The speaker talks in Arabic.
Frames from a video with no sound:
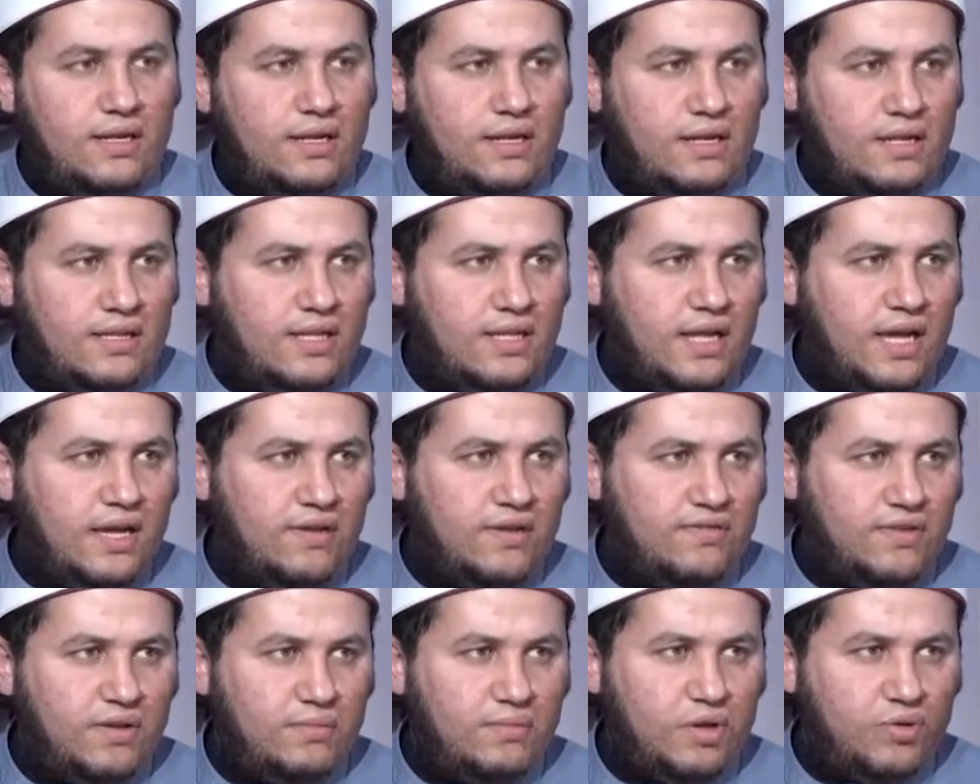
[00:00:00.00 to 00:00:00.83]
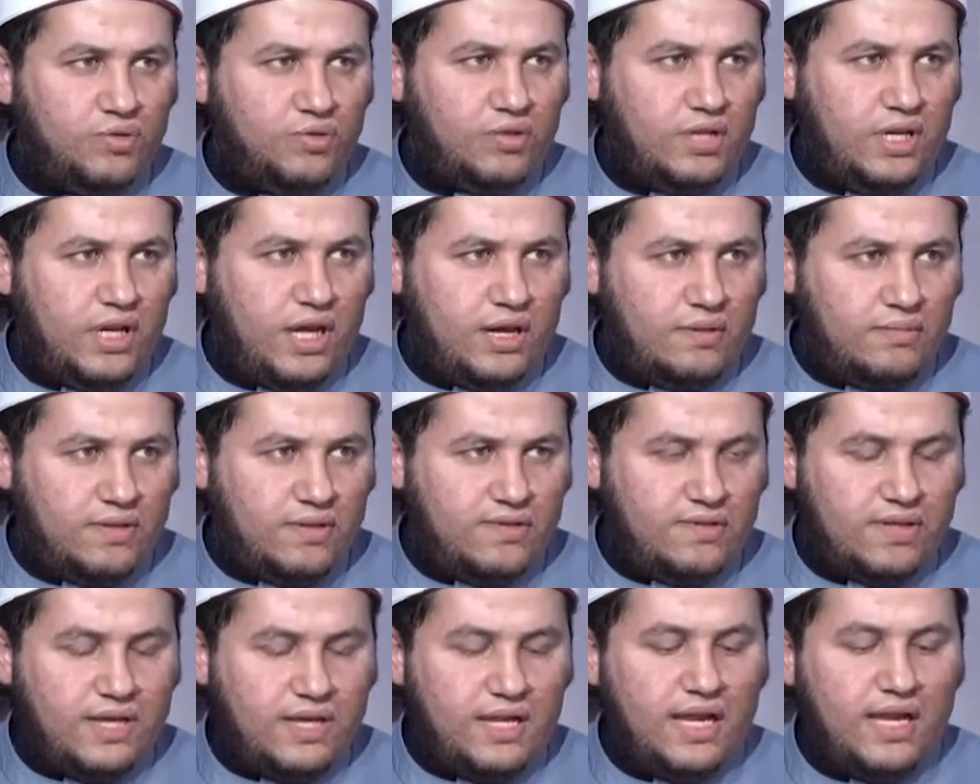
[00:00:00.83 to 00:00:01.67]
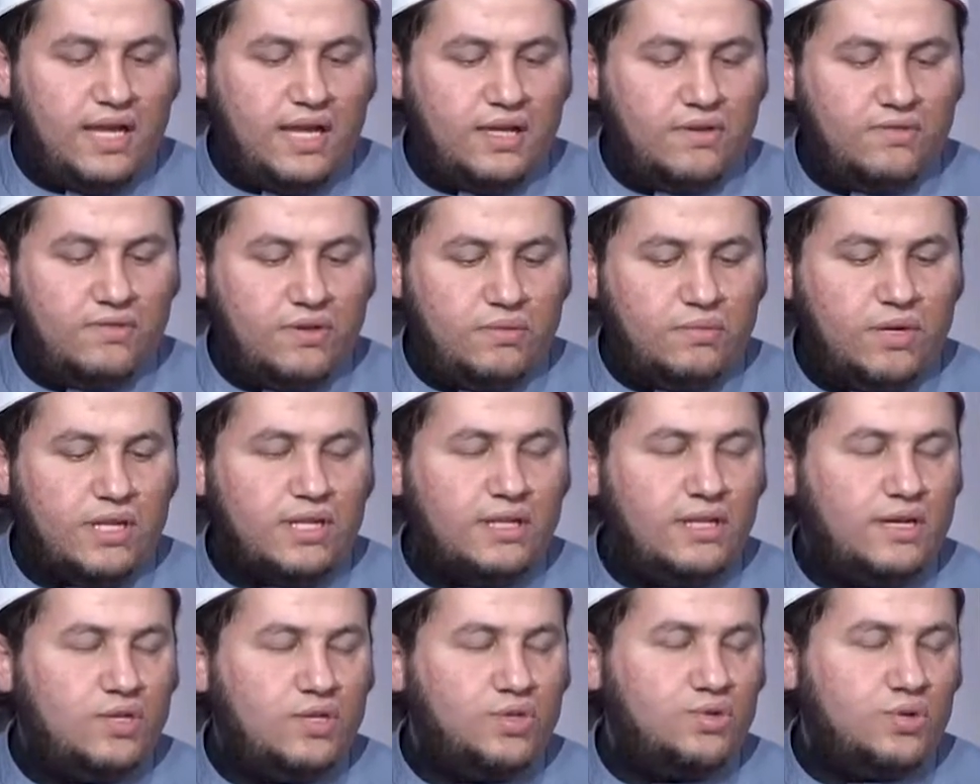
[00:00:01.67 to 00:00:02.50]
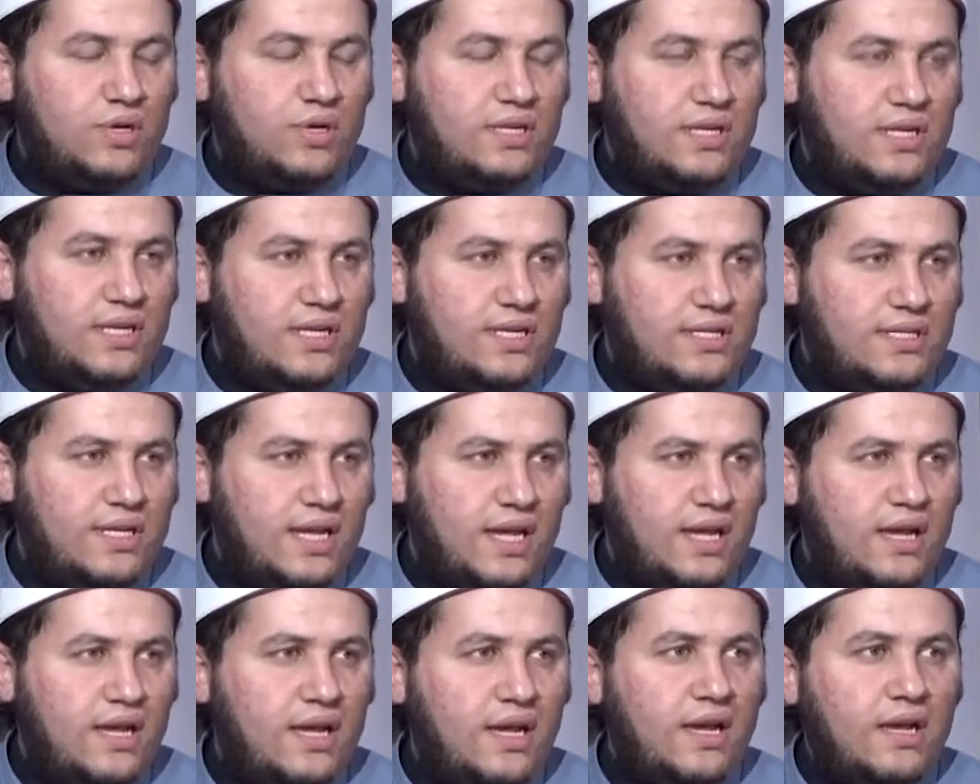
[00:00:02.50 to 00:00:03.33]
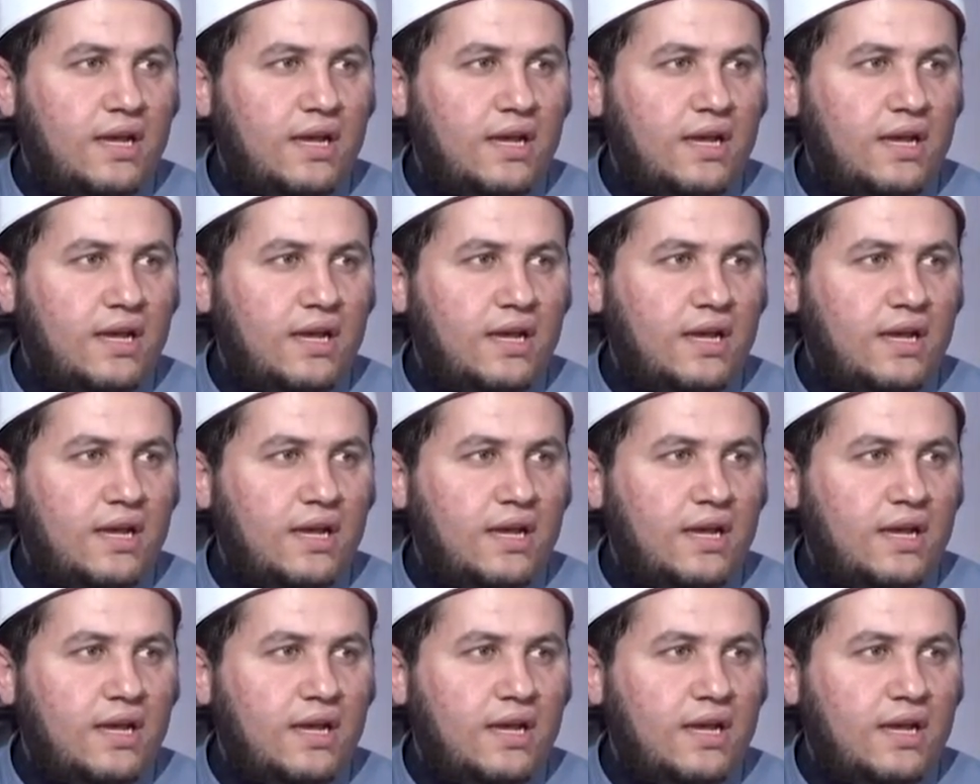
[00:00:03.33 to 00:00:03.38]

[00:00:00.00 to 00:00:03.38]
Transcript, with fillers: عندها في موضعها بإذن الله في مطلع سورة النساء